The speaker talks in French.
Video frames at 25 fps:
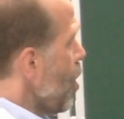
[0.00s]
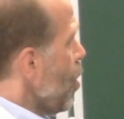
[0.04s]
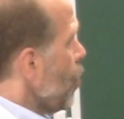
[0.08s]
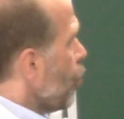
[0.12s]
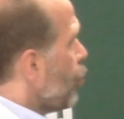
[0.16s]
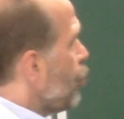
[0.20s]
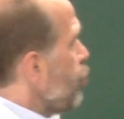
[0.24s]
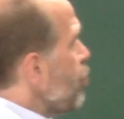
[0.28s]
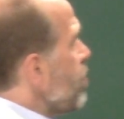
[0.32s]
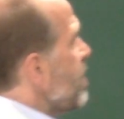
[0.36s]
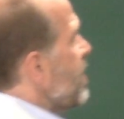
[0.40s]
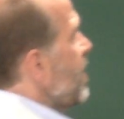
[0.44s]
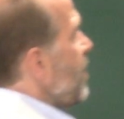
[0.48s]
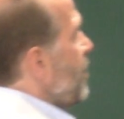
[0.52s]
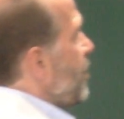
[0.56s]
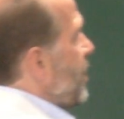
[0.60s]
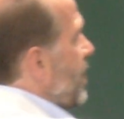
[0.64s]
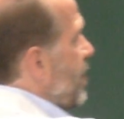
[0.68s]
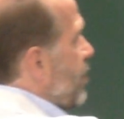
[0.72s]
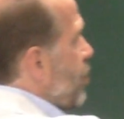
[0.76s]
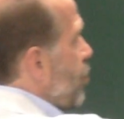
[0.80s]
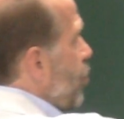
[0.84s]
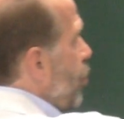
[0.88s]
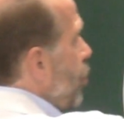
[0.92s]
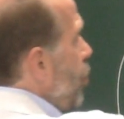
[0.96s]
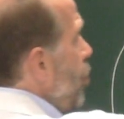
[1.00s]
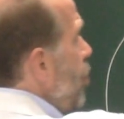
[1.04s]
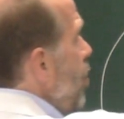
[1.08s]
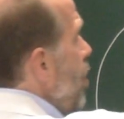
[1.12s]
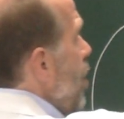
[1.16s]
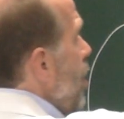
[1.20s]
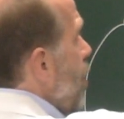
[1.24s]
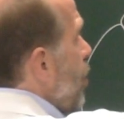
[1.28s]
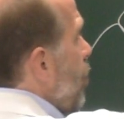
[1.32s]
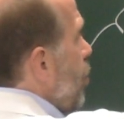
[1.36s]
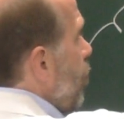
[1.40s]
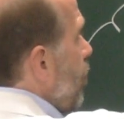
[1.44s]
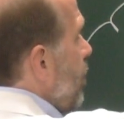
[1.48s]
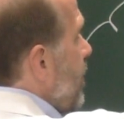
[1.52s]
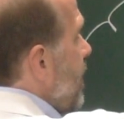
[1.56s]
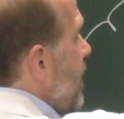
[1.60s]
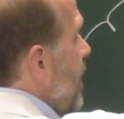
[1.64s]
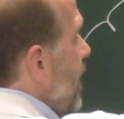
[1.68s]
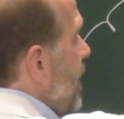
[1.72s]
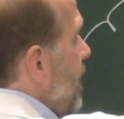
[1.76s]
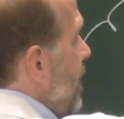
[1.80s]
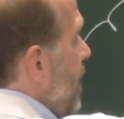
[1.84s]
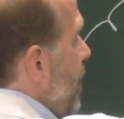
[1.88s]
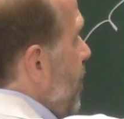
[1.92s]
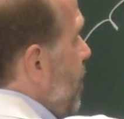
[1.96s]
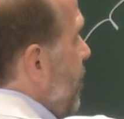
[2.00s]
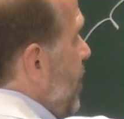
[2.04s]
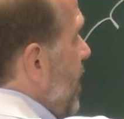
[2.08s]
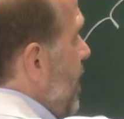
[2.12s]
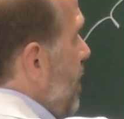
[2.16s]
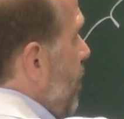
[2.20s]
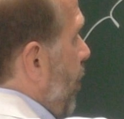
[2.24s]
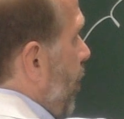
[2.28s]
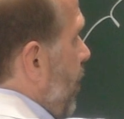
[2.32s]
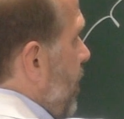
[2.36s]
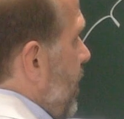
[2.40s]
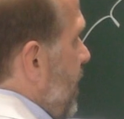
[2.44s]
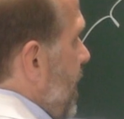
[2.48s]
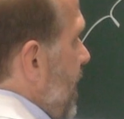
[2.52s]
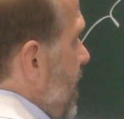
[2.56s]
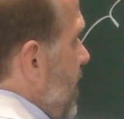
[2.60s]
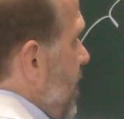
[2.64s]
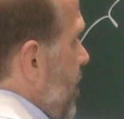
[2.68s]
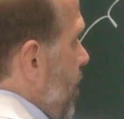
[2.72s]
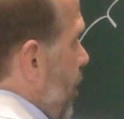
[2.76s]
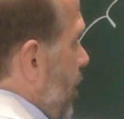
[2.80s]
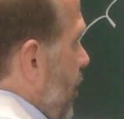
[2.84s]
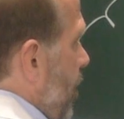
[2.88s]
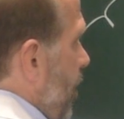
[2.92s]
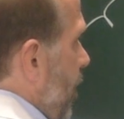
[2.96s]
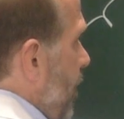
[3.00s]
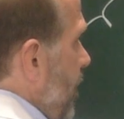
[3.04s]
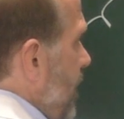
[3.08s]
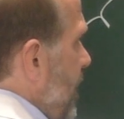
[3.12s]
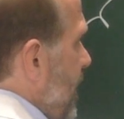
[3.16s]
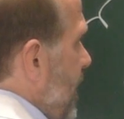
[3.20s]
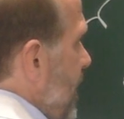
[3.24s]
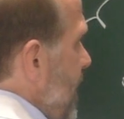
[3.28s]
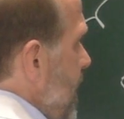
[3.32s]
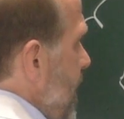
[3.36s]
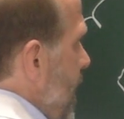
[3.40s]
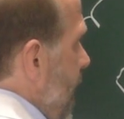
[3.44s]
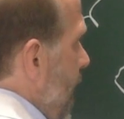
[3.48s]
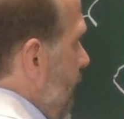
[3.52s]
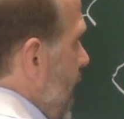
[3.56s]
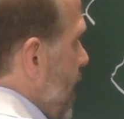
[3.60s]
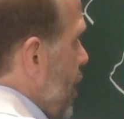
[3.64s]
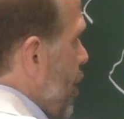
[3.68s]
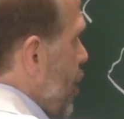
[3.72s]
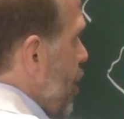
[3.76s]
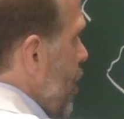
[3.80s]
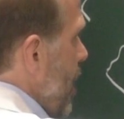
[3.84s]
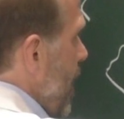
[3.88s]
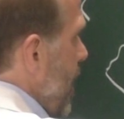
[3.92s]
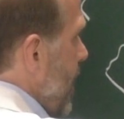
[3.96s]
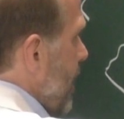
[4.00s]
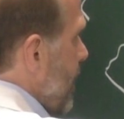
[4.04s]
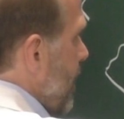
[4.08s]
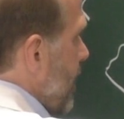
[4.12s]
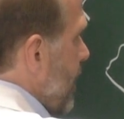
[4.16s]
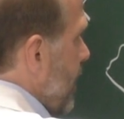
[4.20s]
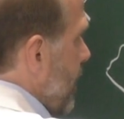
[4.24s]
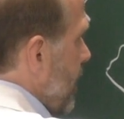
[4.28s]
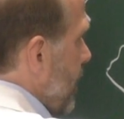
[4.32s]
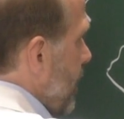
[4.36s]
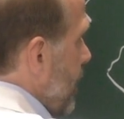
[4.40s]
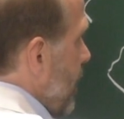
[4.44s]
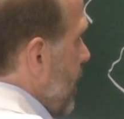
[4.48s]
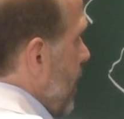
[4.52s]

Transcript: Tous ces faisceaux contiennent des fibres descendantes qui, à chaque